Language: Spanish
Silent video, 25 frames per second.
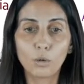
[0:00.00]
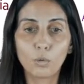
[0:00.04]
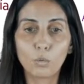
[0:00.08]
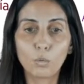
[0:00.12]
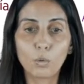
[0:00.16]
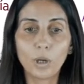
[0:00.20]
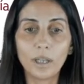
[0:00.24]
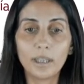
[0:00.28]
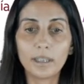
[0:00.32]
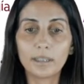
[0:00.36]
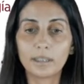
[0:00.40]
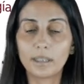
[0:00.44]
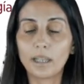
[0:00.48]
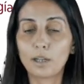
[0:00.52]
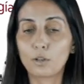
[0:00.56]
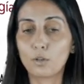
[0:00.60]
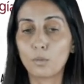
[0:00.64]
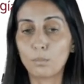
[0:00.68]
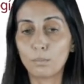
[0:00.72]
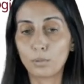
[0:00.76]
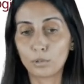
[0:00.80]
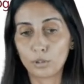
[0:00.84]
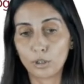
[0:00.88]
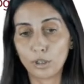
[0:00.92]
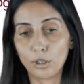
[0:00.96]
cuál es la
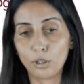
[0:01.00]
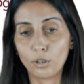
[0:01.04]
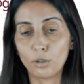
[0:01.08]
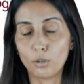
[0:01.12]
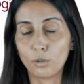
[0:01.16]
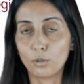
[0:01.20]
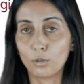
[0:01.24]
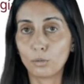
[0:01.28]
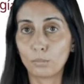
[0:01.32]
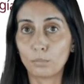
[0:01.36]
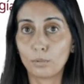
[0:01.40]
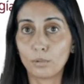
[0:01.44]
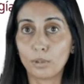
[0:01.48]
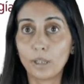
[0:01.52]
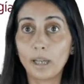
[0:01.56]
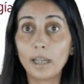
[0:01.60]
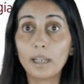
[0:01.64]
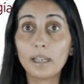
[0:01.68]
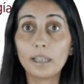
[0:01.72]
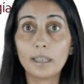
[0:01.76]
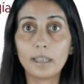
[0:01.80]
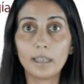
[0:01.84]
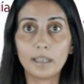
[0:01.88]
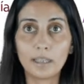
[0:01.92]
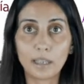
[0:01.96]
composición
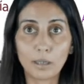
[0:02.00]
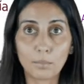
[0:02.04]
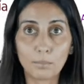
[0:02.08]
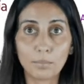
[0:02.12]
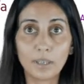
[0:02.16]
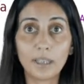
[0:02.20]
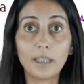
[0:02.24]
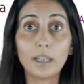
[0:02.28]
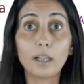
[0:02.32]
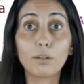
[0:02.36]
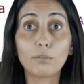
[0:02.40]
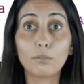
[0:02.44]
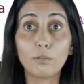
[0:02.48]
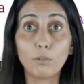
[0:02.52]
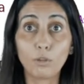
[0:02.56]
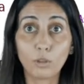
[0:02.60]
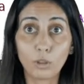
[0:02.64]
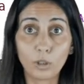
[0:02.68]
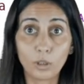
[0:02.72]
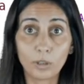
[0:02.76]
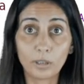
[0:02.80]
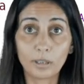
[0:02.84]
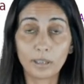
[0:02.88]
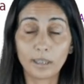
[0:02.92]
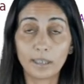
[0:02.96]
corporal y también la
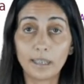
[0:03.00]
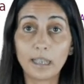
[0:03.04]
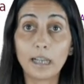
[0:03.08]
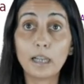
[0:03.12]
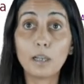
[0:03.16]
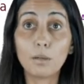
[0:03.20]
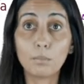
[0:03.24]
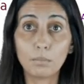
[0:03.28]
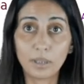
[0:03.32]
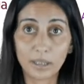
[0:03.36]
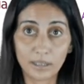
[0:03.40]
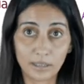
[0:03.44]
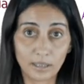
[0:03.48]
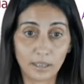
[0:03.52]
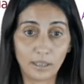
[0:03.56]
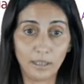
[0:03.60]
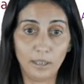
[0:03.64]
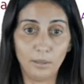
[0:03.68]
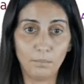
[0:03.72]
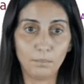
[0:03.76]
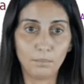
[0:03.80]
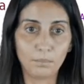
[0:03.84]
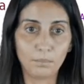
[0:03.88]
función renal basal.